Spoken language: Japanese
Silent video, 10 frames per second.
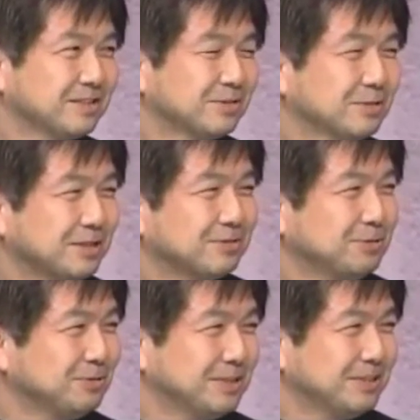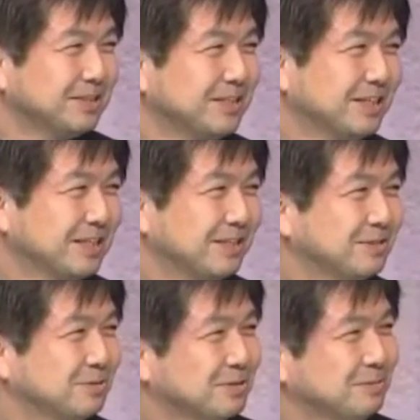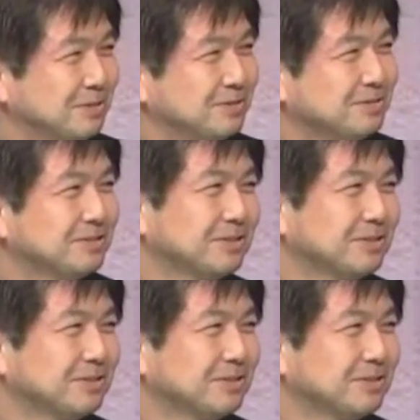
創作料理に関心を示す